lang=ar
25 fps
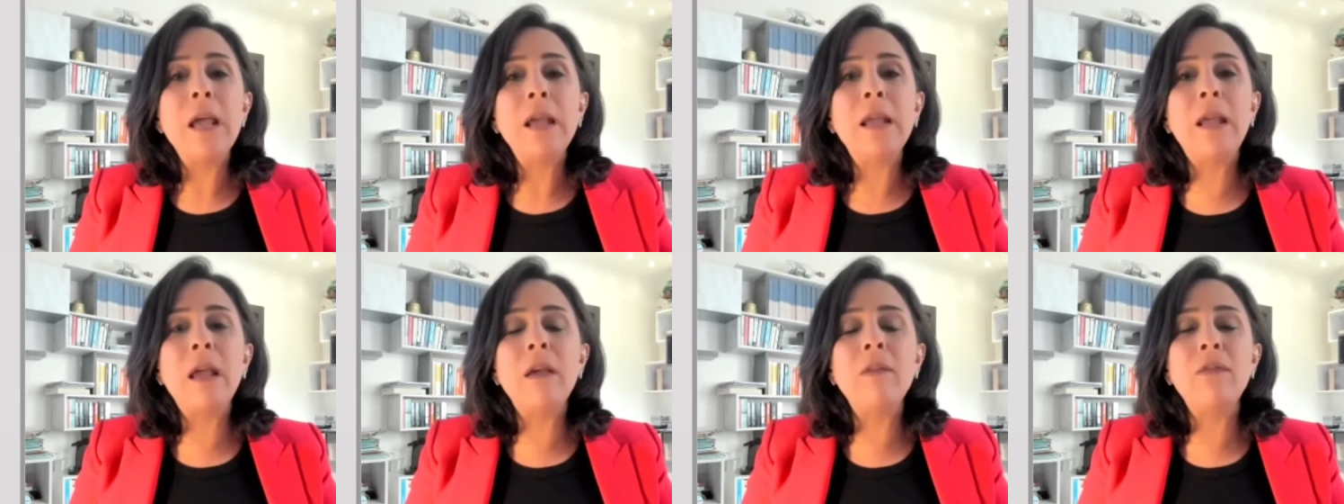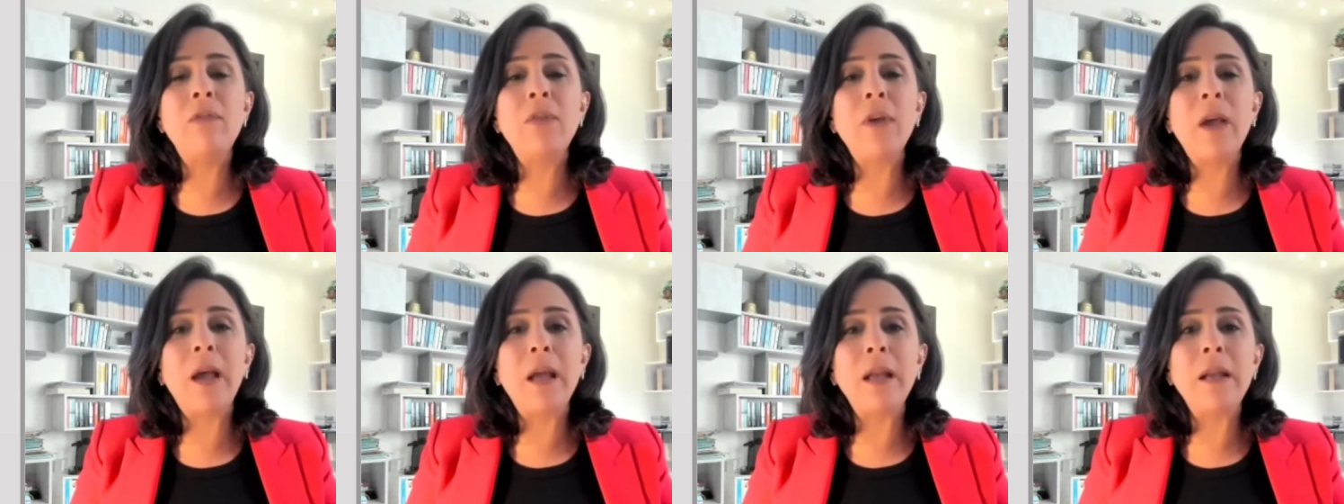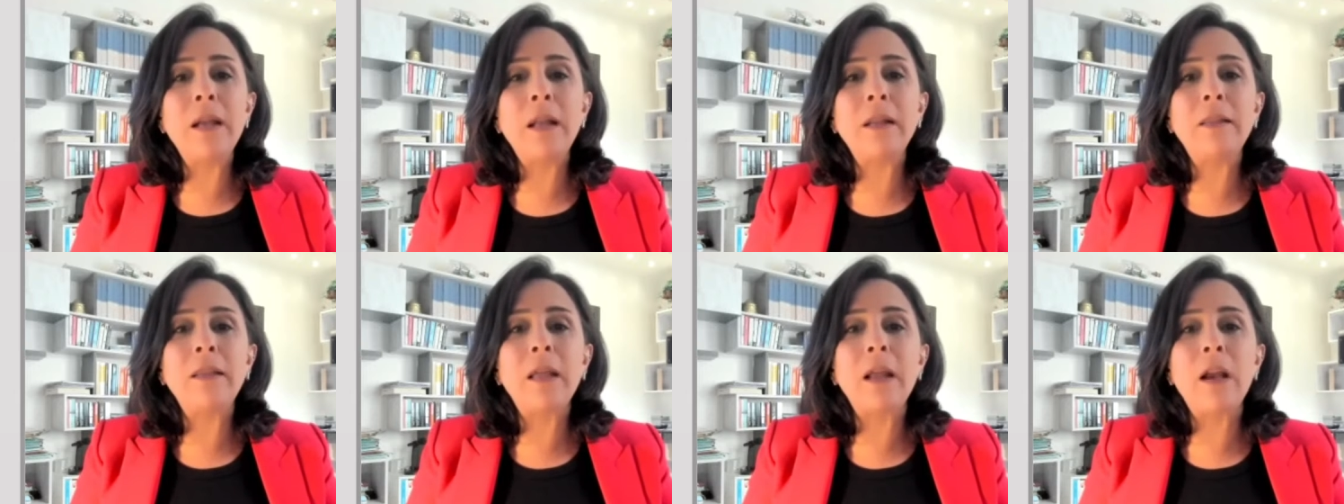كان في عندنا
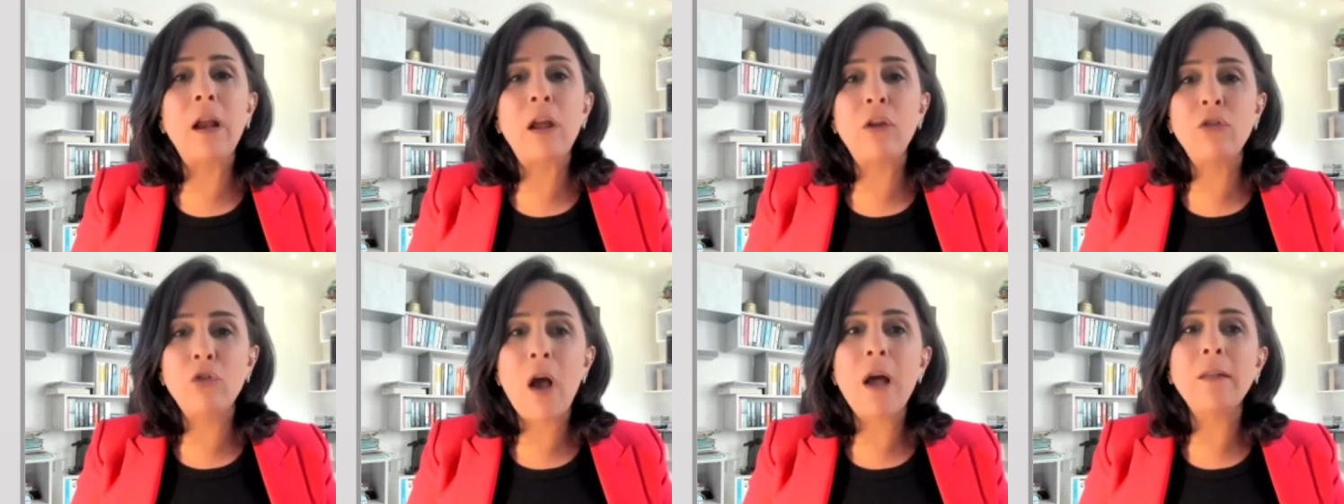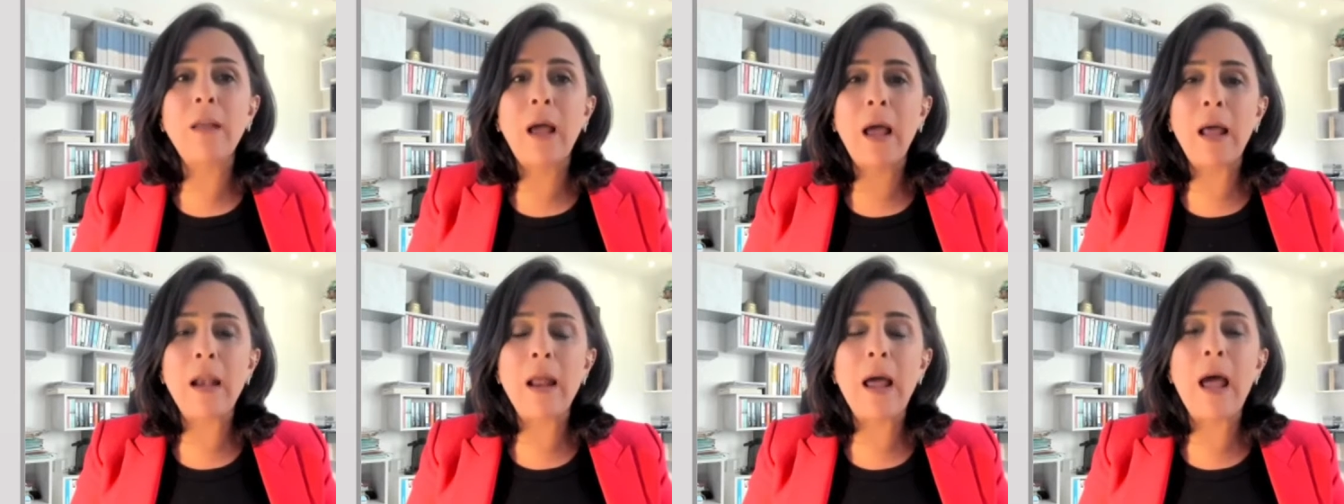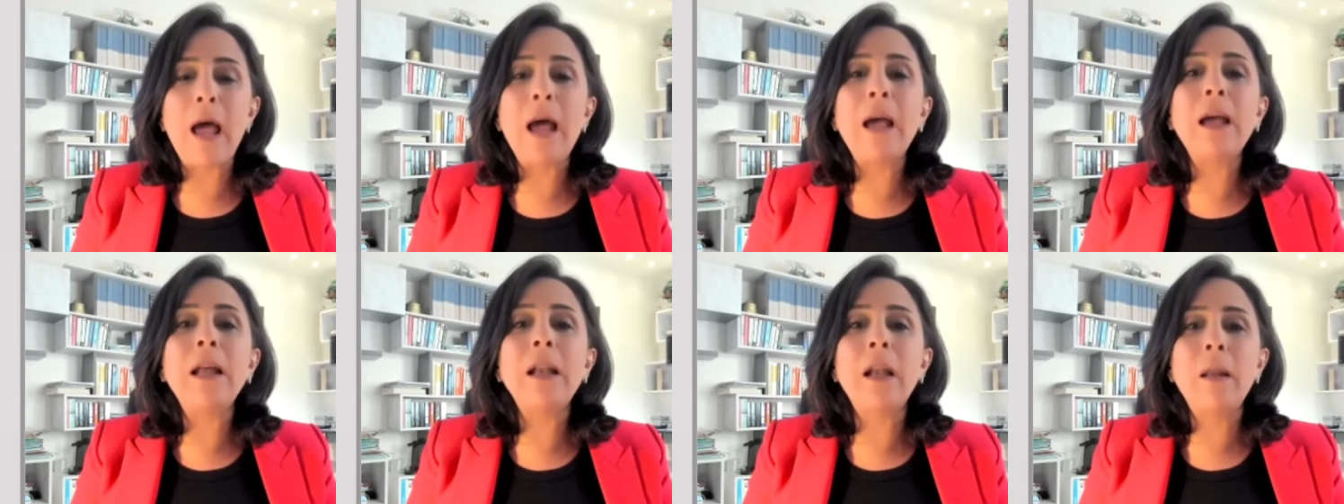تراجعات على
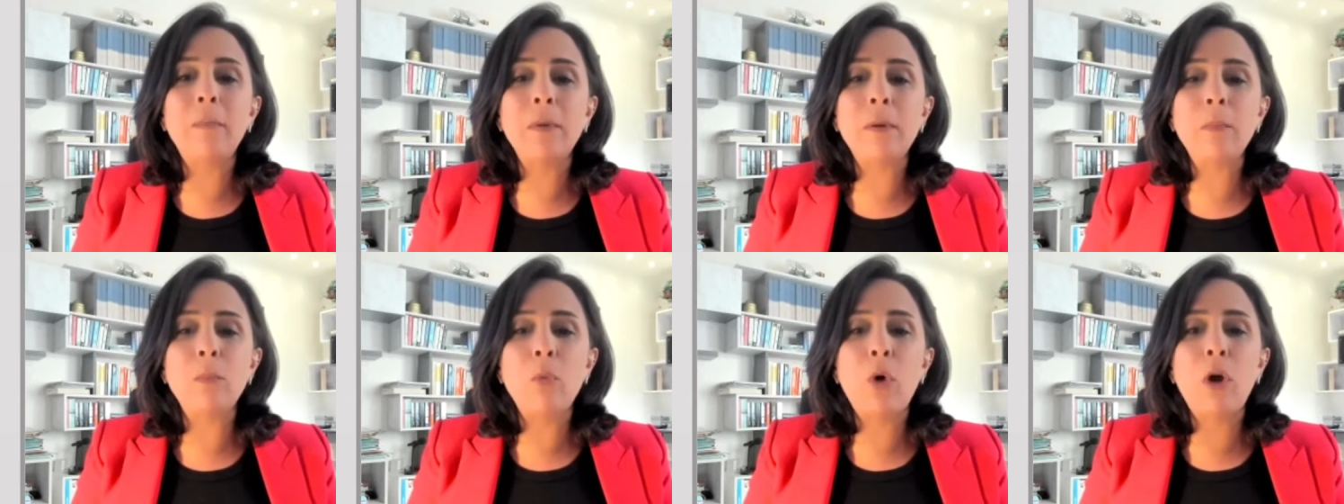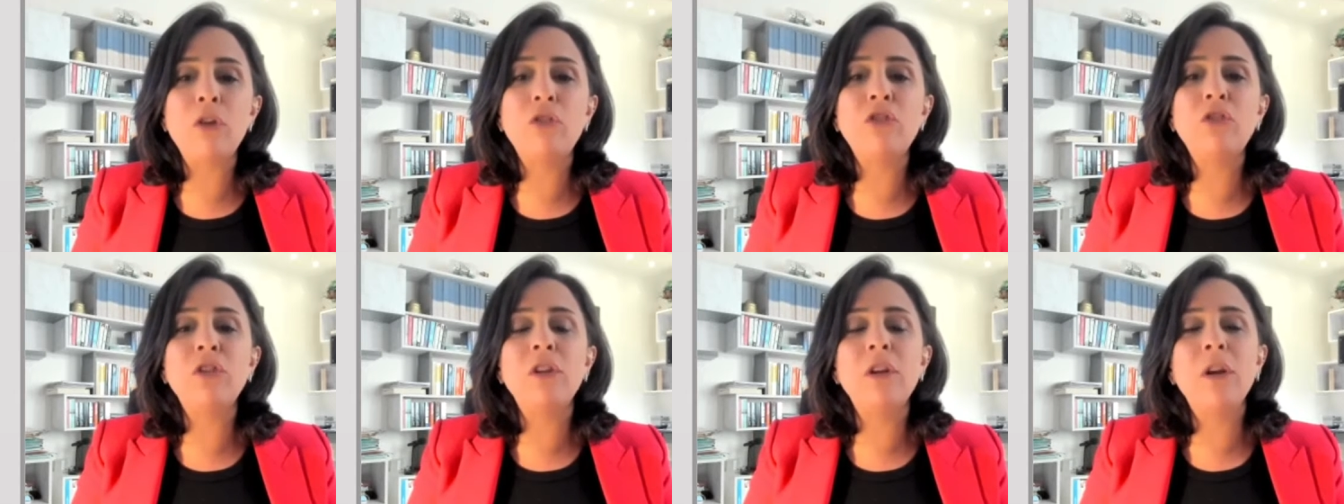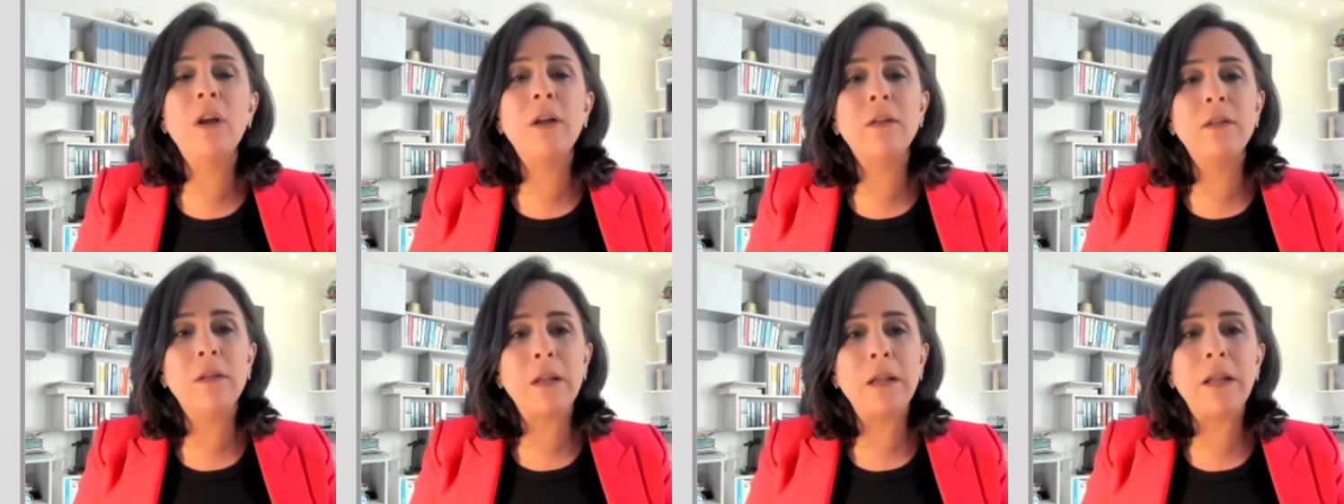اغلب
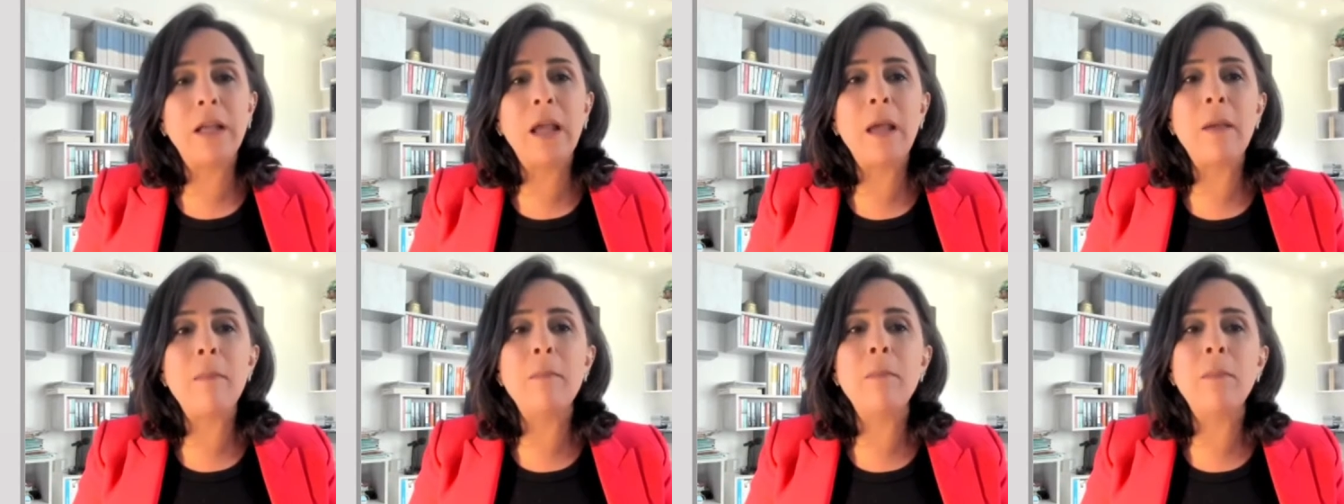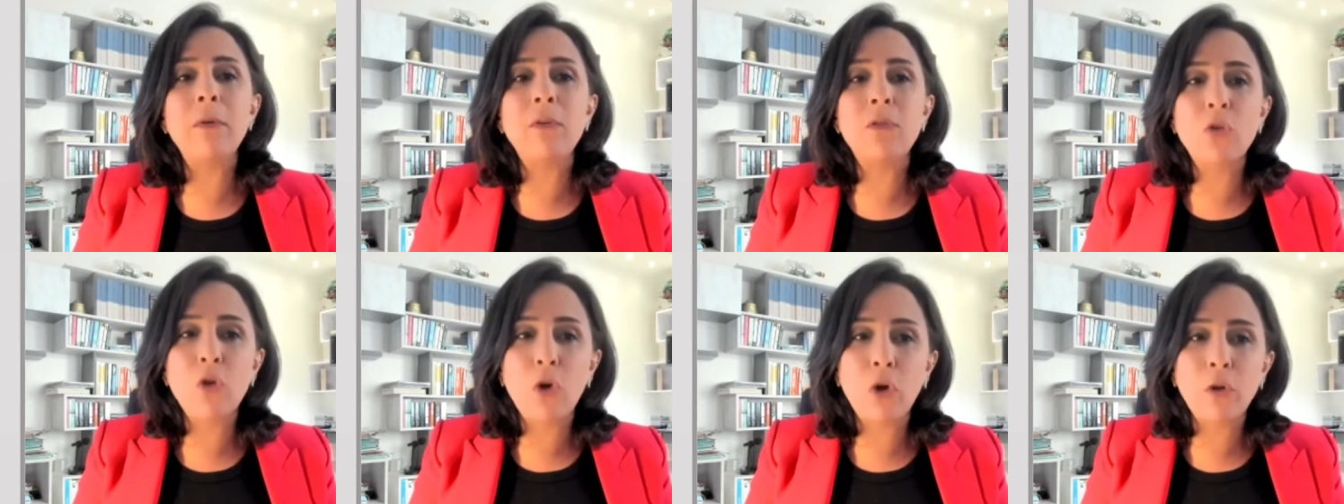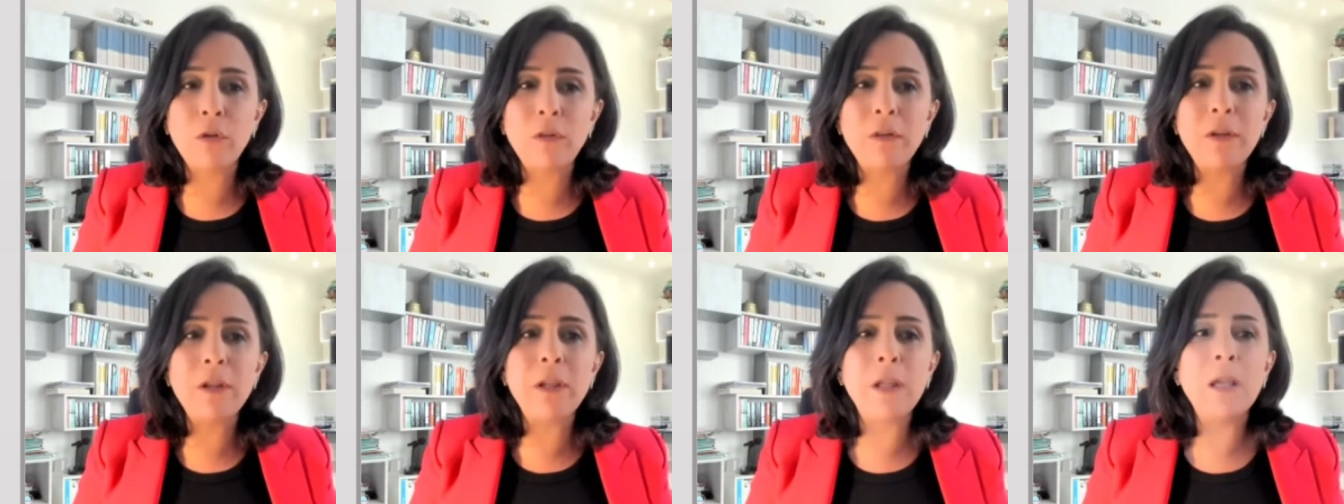المؤشرات ان كان
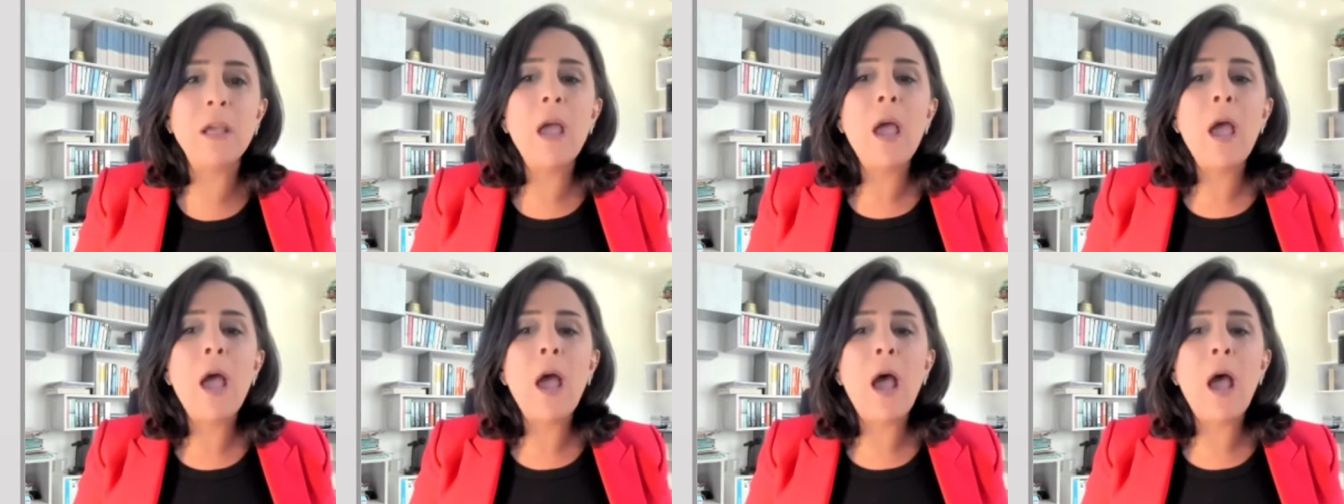بالسعوديه